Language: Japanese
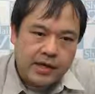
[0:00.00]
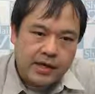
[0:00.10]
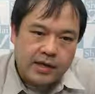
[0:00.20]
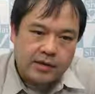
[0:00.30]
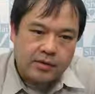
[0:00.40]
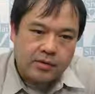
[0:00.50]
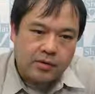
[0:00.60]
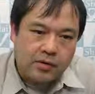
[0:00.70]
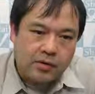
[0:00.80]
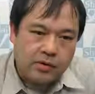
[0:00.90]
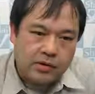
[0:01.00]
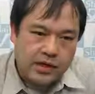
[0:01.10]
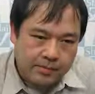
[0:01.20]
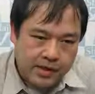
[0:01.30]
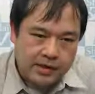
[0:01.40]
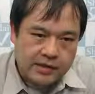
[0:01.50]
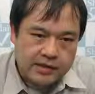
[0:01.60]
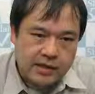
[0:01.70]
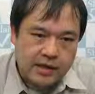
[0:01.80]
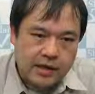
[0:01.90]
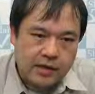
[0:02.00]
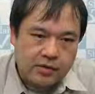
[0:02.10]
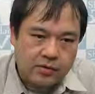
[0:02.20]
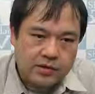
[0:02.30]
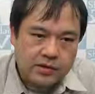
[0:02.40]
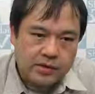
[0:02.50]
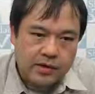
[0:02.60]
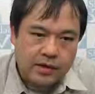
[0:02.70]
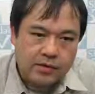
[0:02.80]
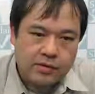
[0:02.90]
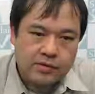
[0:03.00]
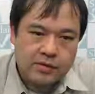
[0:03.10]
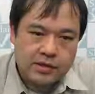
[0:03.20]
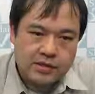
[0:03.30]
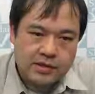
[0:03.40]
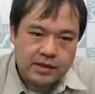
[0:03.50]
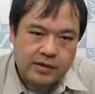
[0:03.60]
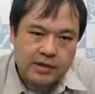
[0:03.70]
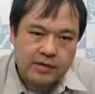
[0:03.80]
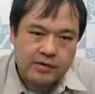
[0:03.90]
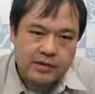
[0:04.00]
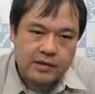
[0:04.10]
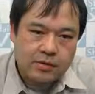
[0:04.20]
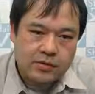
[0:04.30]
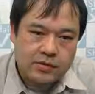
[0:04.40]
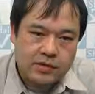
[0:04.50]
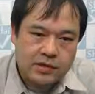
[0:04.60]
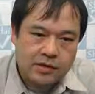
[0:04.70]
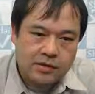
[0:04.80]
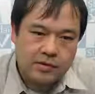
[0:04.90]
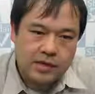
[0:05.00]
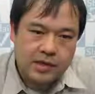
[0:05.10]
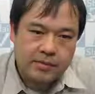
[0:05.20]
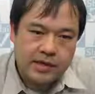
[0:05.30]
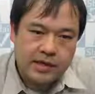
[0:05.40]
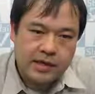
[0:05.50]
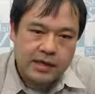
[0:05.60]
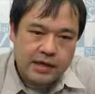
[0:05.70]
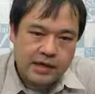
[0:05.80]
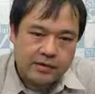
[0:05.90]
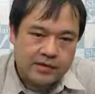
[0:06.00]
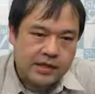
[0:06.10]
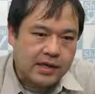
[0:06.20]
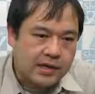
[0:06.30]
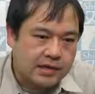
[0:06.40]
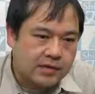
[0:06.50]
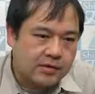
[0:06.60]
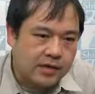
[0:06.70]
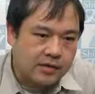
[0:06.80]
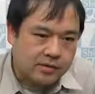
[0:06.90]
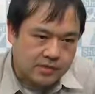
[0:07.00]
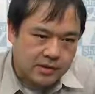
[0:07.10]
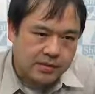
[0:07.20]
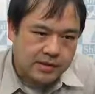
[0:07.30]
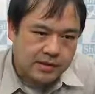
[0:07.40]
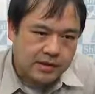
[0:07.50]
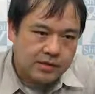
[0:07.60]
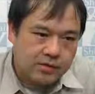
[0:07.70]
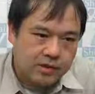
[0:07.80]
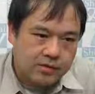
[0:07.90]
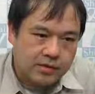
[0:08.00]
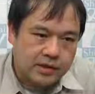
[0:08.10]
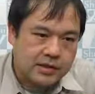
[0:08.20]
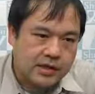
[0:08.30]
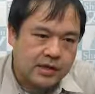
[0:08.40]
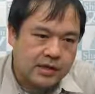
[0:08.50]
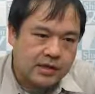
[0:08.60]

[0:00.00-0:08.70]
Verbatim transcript: テーマがですね、オセロからコネクト6に変わってるんですけども、そちらのテーマで世界一を獲得しています。で、それ以降ですね、